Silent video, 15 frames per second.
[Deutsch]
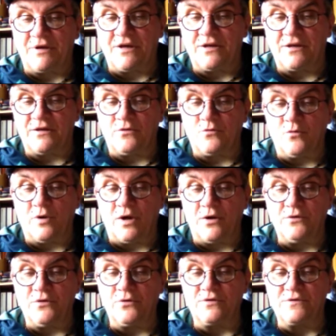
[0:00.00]
bei jo
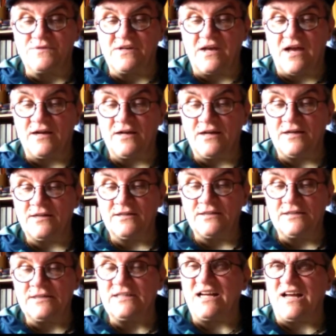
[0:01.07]
Jürgen Sager.
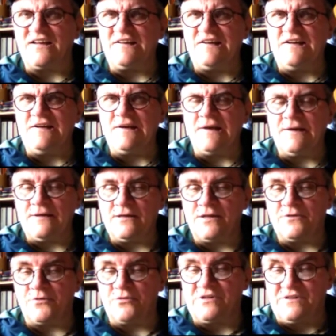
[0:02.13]
An ihn
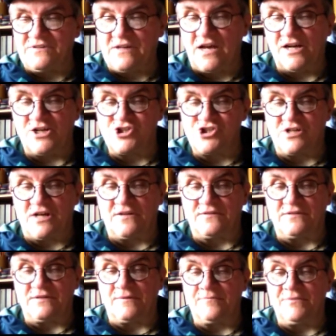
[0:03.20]
erinnert noch die
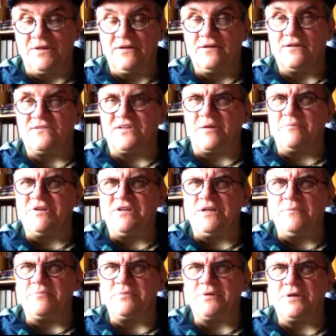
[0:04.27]
Sagerstraße. Sein
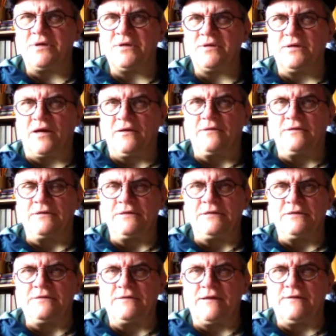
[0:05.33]
Betrieb, ja,
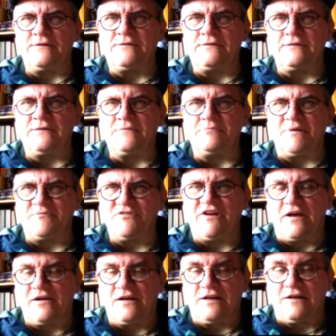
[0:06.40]
da ist äh, beim
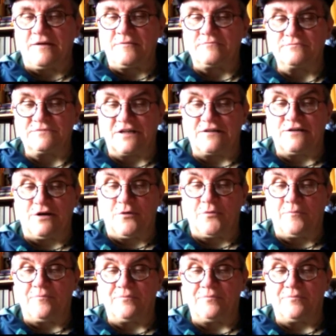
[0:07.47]
Fähranleger, da genau.